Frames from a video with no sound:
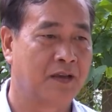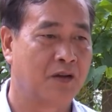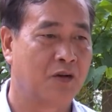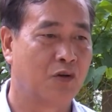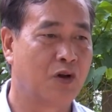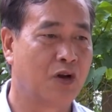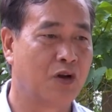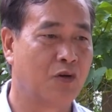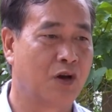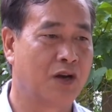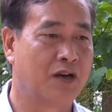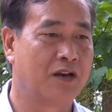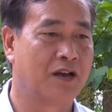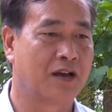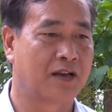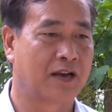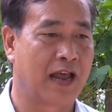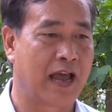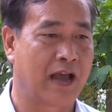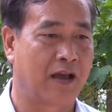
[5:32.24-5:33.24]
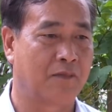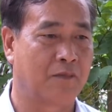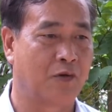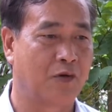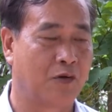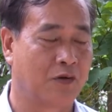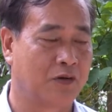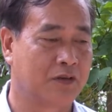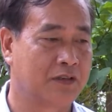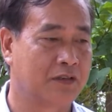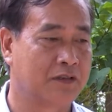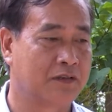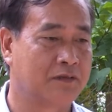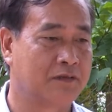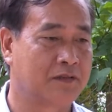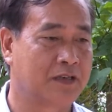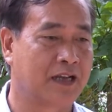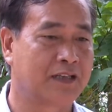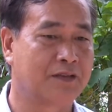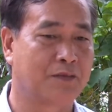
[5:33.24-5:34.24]
luôn luôn được làng bộ
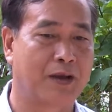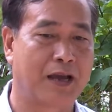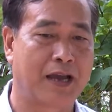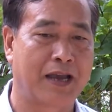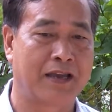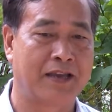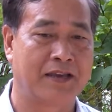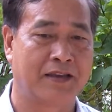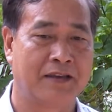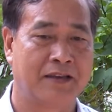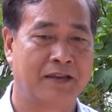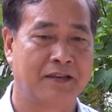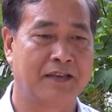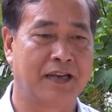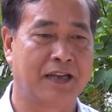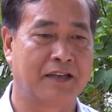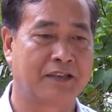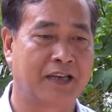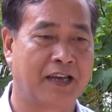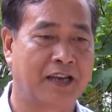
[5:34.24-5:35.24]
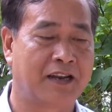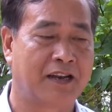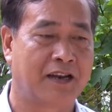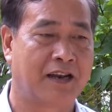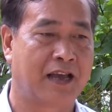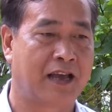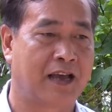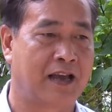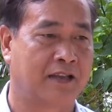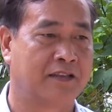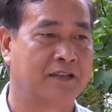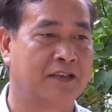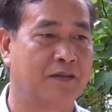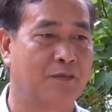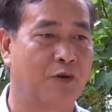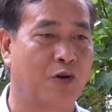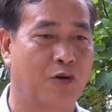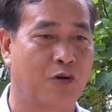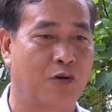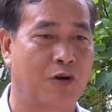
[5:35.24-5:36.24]
xã Trường Mai nhận xét là tri
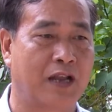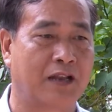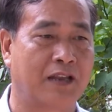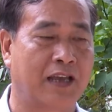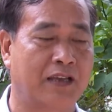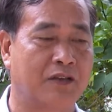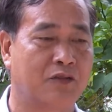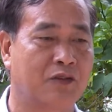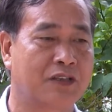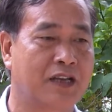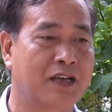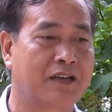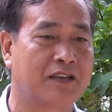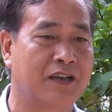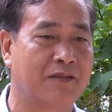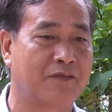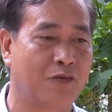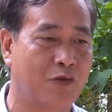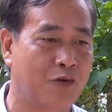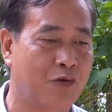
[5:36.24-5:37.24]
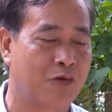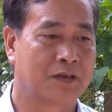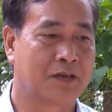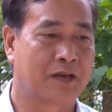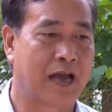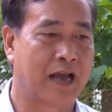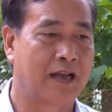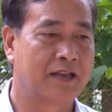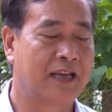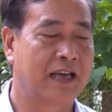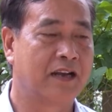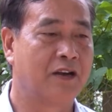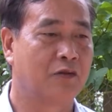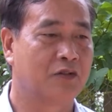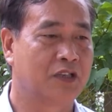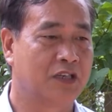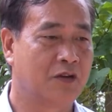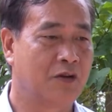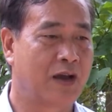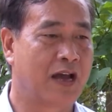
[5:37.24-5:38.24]
bộ hoàn thành xuất sắc nhiệm vụ. Cá nhân đồng
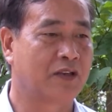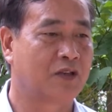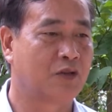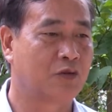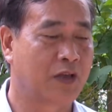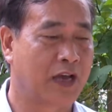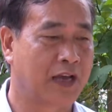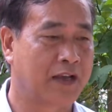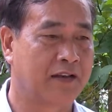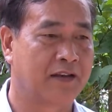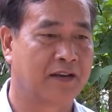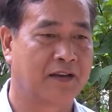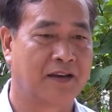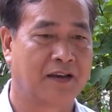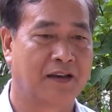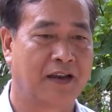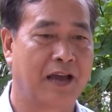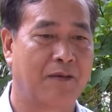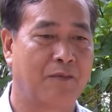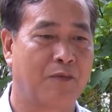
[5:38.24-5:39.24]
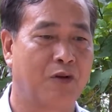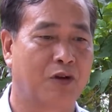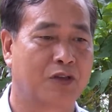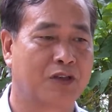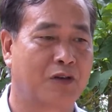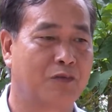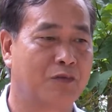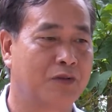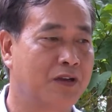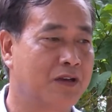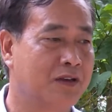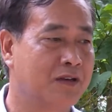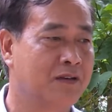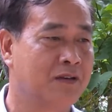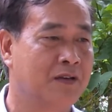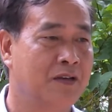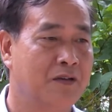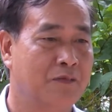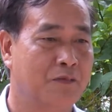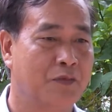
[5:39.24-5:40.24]
chí Hoàng Trung Thành là một trong những
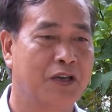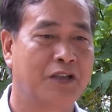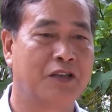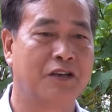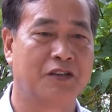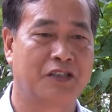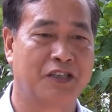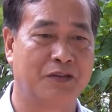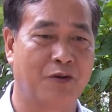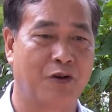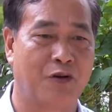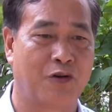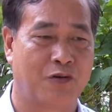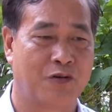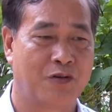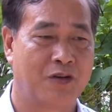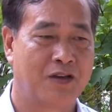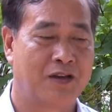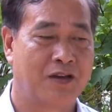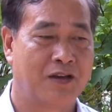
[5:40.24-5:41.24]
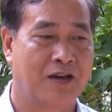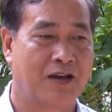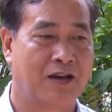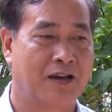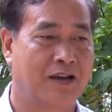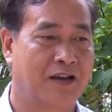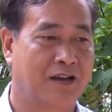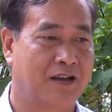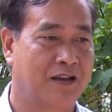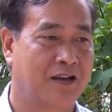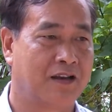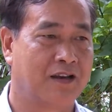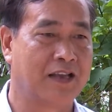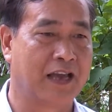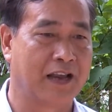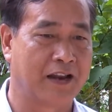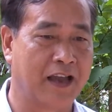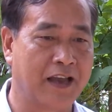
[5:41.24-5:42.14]
bí thư tri bộ uh, điển